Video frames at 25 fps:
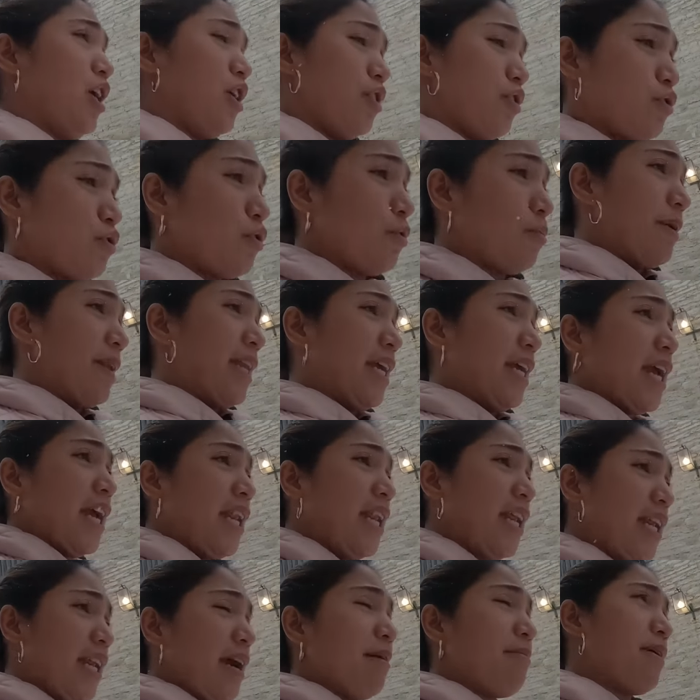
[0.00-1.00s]
So, binigay
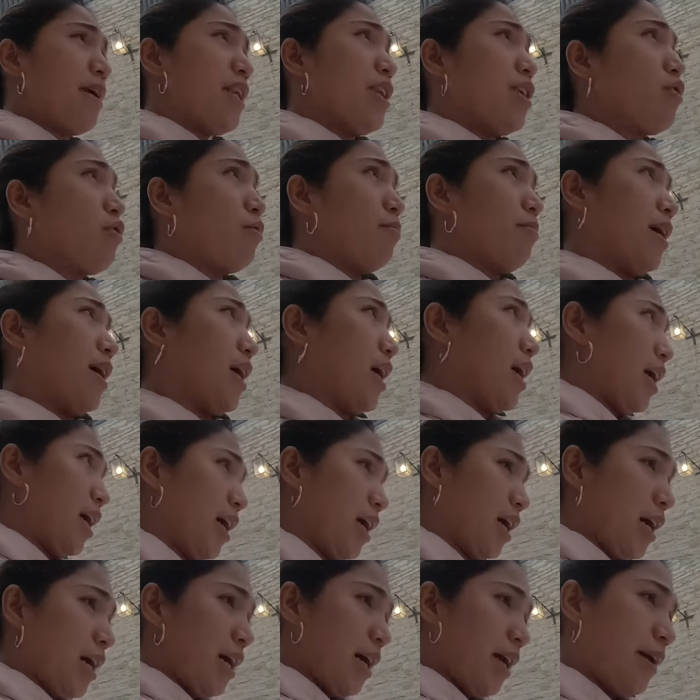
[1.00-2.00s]
na namin yung
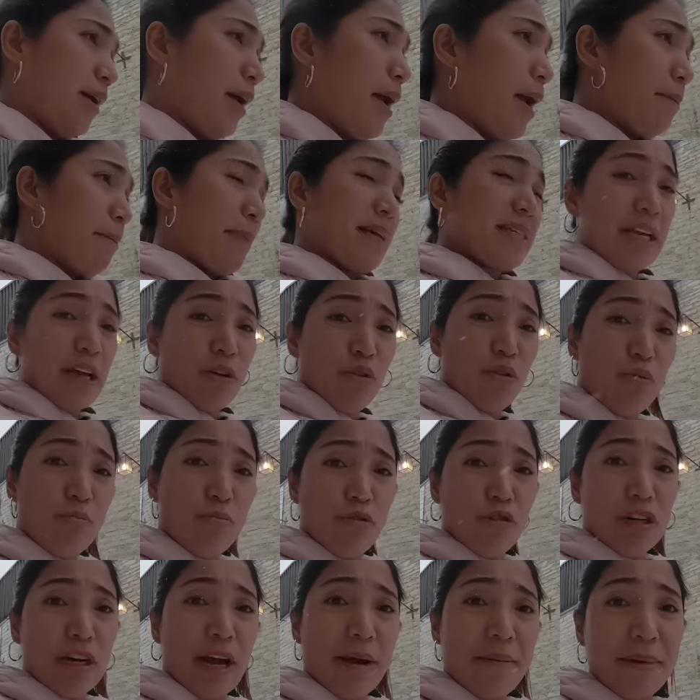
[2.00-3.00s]
mga
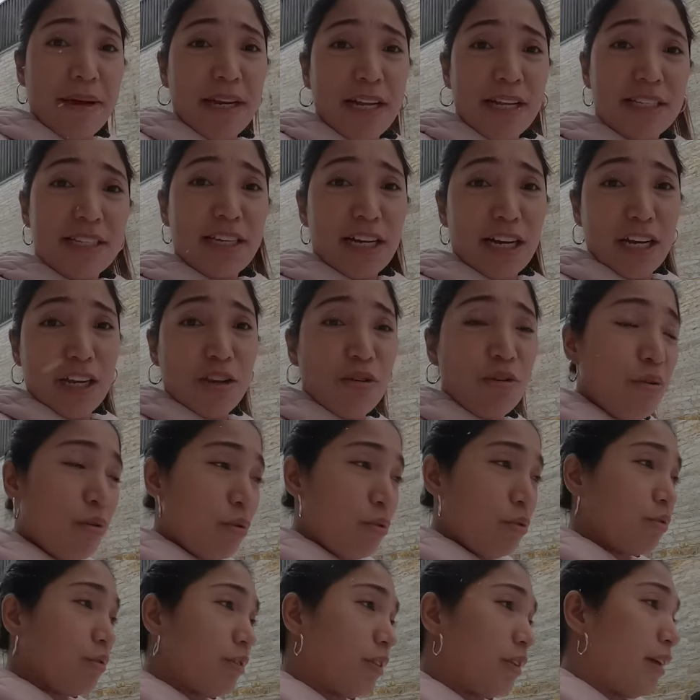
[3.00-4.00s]
pasalubong namin at saka
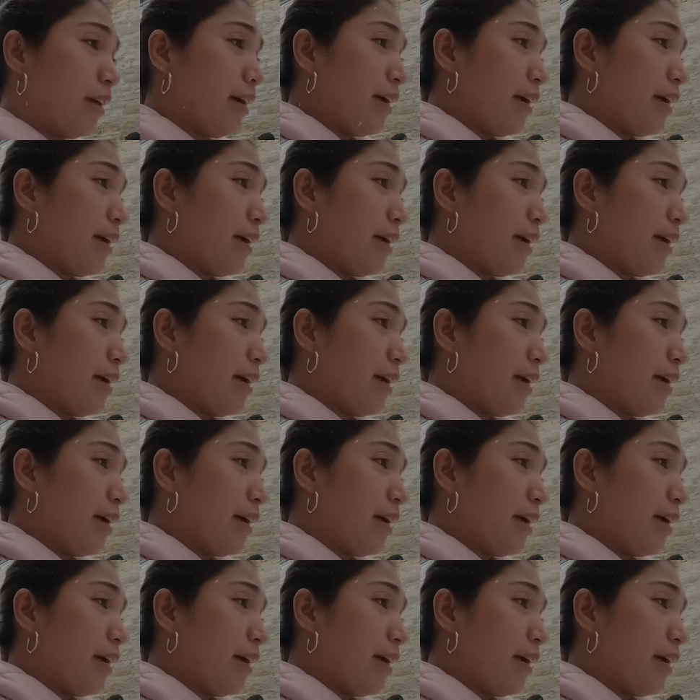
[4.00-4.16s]
yung